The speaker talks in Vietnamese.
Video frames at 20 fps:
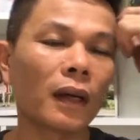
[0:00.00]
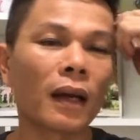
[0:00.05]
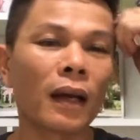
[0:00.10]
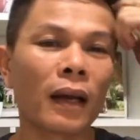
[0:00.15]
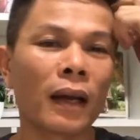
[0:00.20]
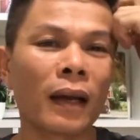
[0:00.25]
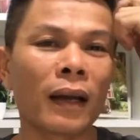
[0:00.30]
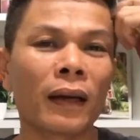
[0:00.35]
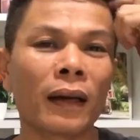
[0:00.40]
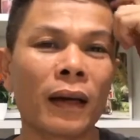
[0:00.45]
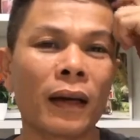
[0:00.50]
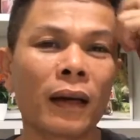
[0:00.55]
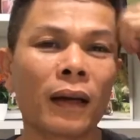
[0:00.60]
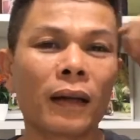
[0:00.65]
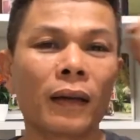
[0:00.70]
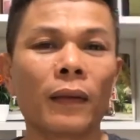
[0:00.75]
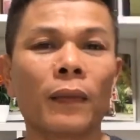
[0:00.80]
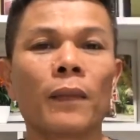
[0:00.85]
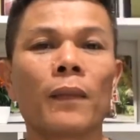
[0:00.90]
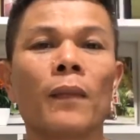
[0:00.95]
À,
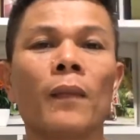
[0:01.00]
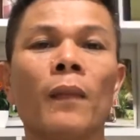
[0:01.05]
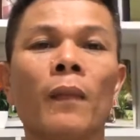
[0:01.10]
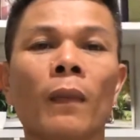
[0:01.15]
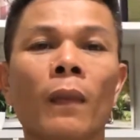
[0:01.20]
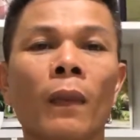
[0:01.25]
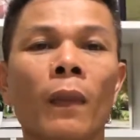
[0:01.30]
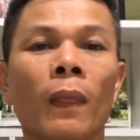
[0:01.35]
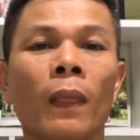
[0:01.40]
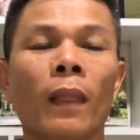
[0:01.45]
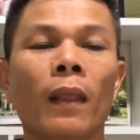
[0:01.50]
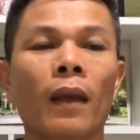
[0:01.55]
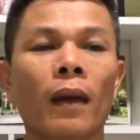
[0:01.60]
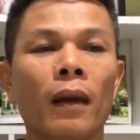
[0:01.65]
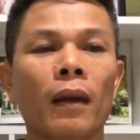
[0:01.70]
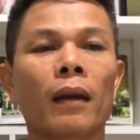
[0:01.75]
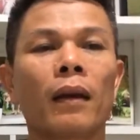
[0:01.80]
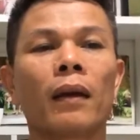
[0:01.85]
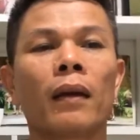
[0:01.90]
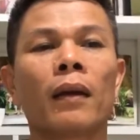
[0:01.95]

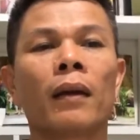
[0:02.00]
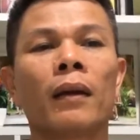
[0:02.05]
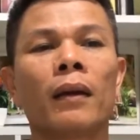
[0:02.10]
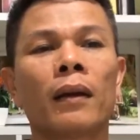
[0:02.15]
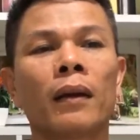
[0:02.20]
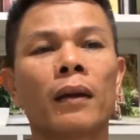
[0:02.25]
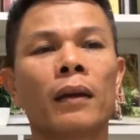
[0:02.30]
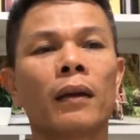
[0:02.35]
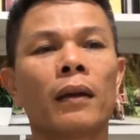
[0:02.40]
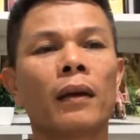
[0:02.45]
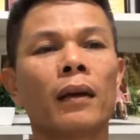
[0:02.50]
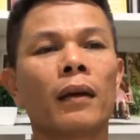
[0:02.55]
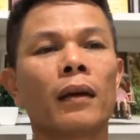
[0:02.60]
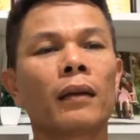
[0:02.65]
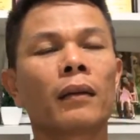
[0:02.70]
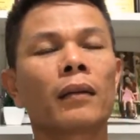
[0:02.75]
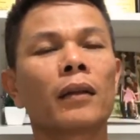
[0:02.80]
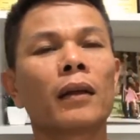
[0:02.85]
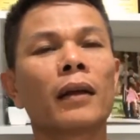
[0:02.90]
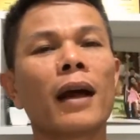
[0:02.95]
à,
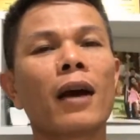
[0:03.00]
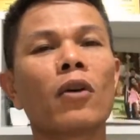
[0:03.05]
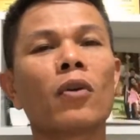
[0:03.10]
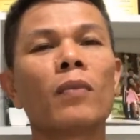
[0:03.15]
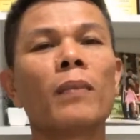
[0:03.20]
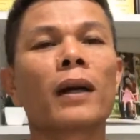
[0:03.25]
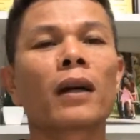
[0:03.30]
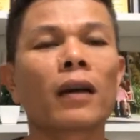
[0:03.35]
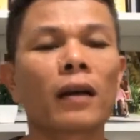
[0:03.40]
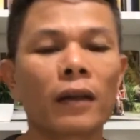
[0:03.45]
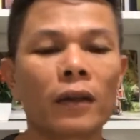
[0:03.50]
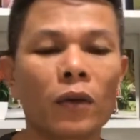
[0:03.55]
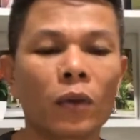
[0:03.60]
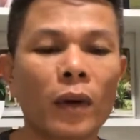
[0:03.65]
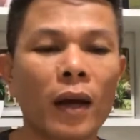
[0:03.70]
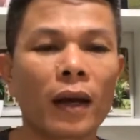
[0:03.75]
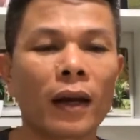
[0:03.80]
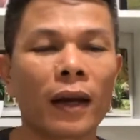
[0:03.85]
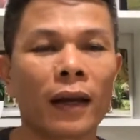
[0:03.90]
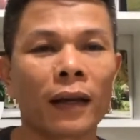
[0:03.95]
à, từ đâu mình có cái
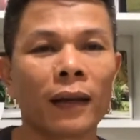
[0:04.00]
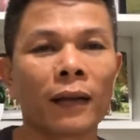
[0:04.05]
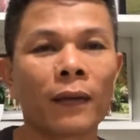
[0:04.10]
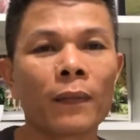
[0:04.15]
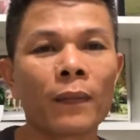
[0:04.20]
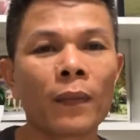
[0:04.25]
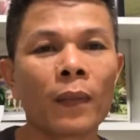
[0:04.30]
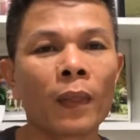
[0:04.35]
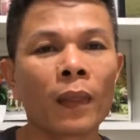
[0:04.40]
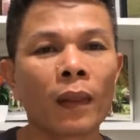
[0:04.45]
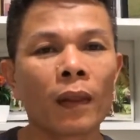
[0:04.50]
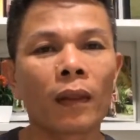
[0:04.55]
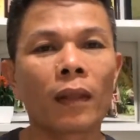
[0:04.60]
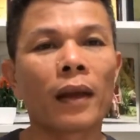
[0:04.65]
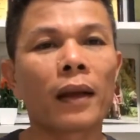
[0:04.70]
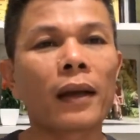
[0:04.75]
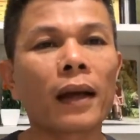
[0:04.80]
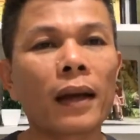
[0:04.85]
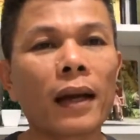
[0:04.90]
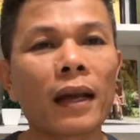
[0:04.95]
chủ đề này?
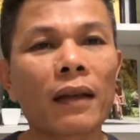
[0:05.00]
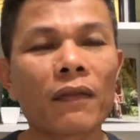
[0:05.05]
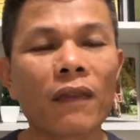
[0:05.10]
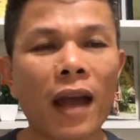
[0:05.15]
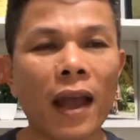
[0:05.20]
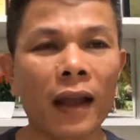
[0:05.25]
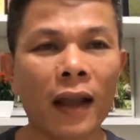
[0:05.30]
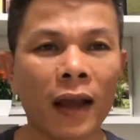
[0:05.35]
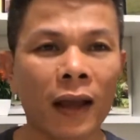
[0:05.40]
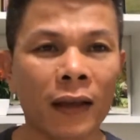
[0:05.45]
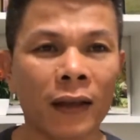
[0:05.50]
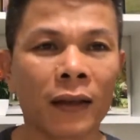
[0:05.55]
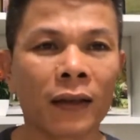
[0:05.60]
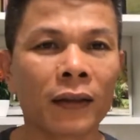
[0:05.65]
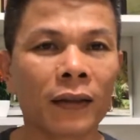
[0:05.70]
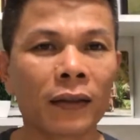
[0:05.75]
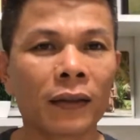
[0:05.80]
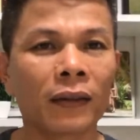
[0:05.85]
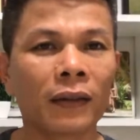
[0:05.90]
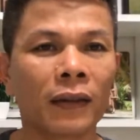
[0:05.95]
Thì cách đây vài
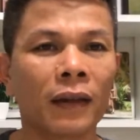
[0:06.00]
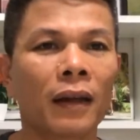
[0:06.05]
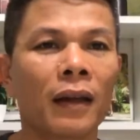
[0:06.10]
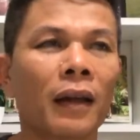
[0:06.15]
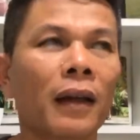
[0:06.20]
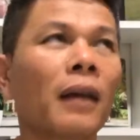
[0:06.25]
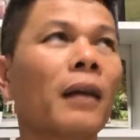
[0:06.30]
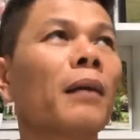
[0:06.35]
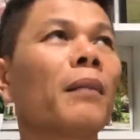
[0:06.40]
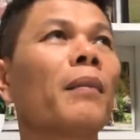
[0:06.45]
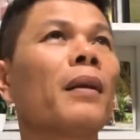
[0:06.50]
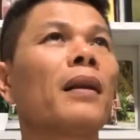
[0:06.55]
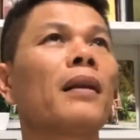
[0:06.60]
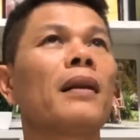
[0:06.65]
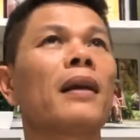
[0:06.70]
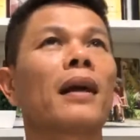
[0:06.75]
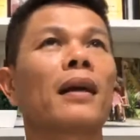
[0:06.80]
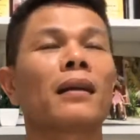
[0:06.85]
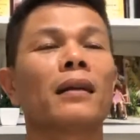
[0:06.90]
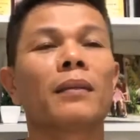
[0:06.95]
ngày à,
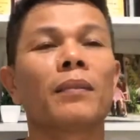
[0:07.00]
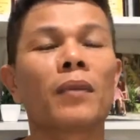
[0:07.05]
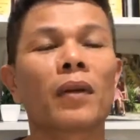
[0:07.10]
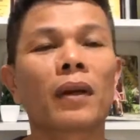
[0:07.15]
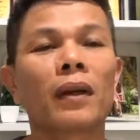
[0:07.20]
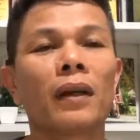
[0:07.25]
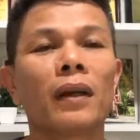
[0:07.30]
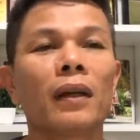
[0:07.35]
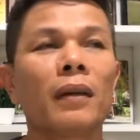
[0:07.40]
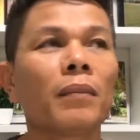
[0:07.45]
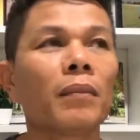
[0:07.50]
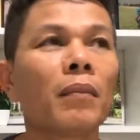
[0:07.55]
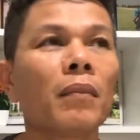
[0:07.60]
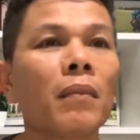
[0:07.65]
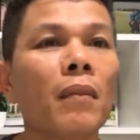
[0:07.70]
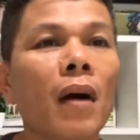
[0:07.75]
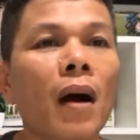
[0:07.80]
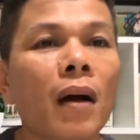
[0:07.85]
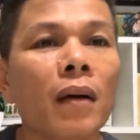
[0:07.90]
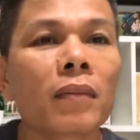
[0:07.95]
mình nhận được một cái
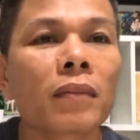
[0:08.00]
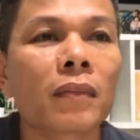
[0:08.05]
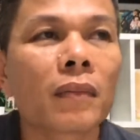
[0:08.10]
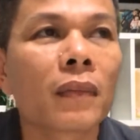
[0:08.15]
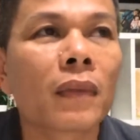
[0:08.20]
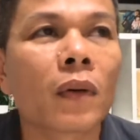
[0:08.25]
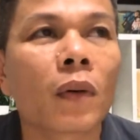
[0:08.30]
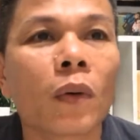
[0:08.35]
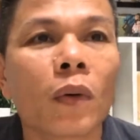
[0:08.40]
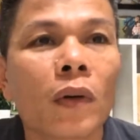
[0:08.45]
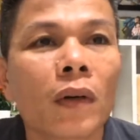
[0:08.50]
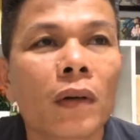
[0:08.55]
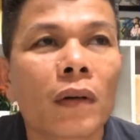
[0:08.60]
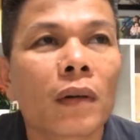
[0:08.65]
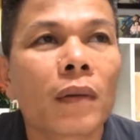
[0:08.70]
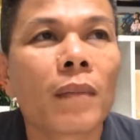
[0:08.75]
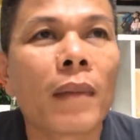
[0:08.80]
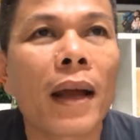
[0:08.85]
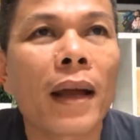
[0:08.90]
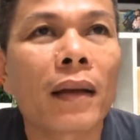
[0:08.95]
inbox
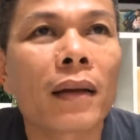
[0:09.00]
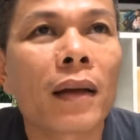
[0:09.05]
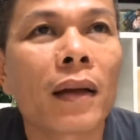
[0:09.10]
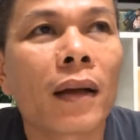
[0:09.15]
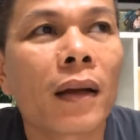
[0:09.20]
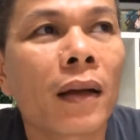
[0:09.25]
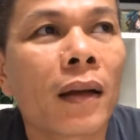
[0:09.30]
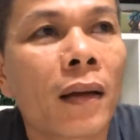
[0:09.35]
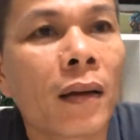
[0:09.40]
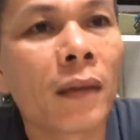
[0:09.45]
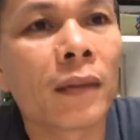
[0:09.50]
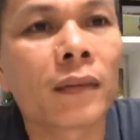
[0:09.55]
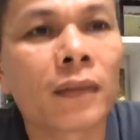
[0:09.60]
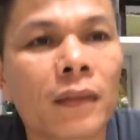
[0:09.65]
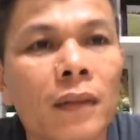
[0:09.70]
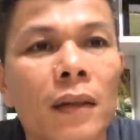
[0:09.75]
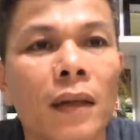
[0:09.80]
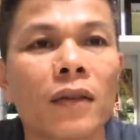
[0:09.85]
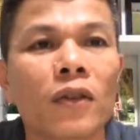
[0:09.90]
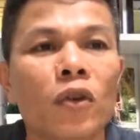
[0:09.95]
của bác à,
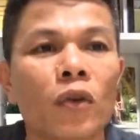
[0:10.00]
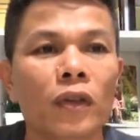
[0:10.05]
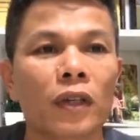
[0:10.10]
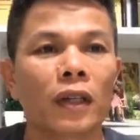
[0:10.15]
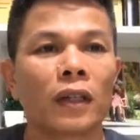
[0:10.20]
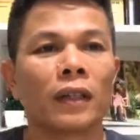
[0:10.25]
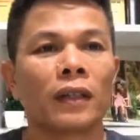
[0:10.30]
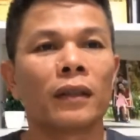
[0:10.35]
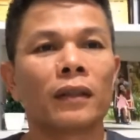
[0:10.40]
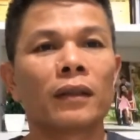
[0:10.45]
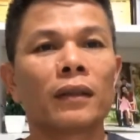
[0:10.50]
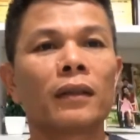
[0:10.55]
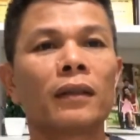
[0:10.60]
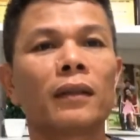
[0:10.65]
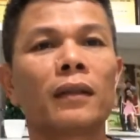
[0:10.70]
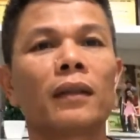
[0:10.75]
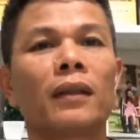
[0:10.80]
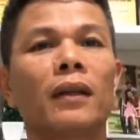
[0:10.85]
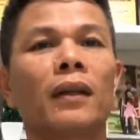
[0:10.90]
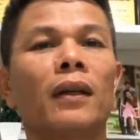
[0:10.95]
Trịnh Xuân Trường.
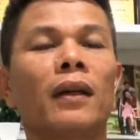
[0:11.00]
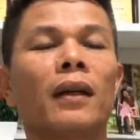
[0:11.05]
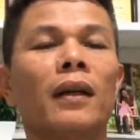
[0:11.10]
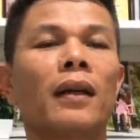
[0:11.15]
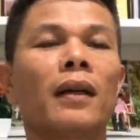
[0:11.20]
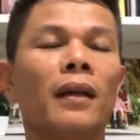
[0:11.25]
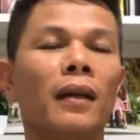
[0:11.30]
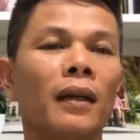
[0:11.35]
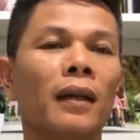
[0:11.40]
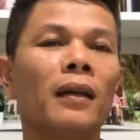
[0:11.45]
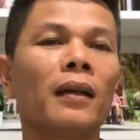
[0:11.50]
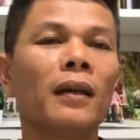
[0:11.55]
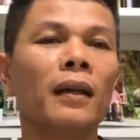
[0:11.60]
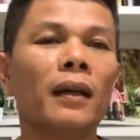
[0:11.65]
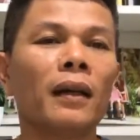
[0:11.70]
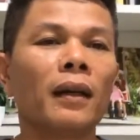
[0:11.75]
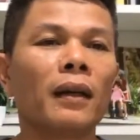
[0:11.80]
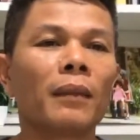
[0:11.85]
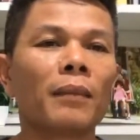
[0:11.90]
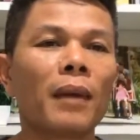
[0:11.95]
À,
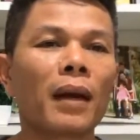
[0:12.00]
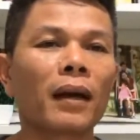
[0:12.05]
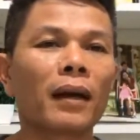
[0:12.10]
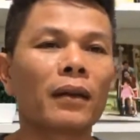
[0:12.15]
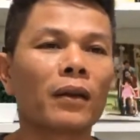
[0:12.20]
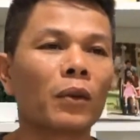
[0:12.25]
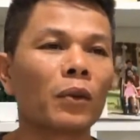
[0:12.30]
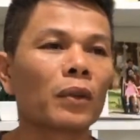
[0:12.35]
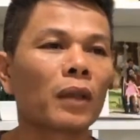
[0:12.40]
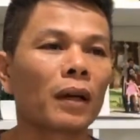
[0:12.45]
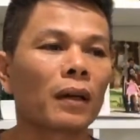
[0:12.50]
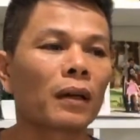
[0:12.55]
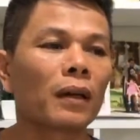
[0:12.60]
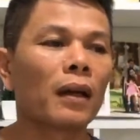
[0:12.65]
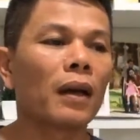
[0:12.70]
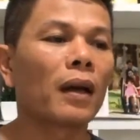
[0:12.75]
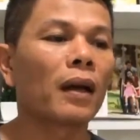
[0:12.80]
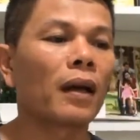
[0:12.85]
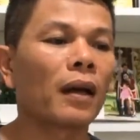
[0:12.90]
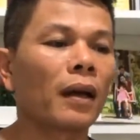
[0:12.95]
bác là chủ tịch
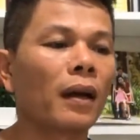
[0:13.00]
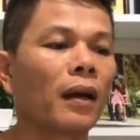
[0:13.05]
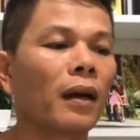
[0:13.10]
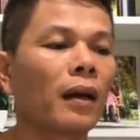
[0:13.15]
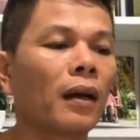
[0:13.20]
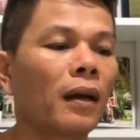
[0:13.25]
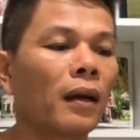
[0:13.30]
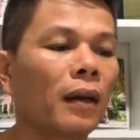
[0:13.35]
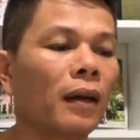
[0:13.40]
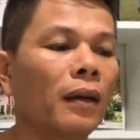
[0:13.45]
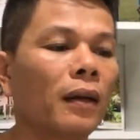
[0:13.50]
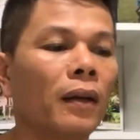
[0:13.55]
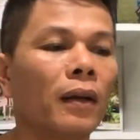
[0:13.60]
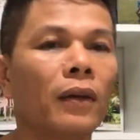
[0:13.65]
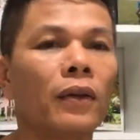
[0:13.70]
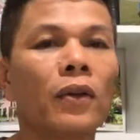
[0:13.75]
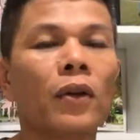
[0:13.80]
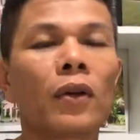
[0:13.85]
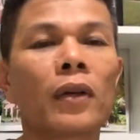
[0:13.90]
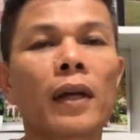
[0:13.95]
à,
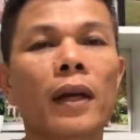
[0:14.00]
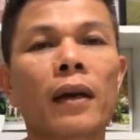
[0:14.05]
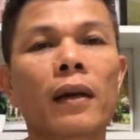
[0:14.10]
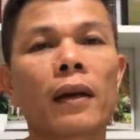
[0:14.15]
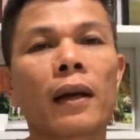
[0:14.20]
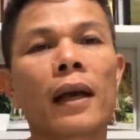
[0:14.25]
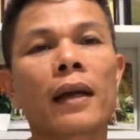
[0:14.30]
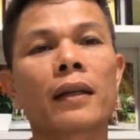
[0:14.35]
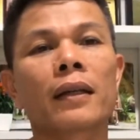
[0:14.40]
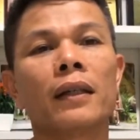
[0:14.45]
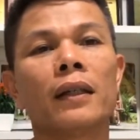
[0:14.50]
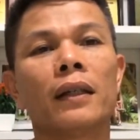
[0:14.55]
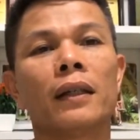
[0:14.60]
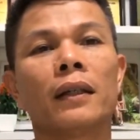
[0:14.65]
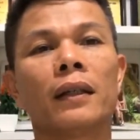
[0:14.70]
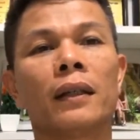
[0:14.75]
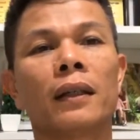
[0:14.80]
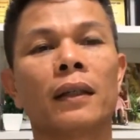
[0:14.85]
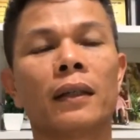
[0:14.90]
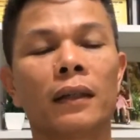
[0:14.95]
Yoga Ga
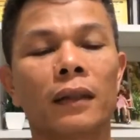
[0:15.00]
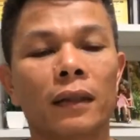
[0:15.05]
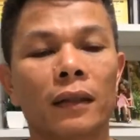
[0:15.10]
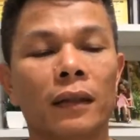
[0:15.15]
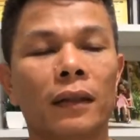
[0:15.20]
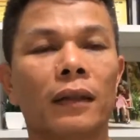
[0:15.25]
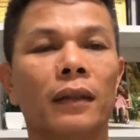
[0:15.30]
Cười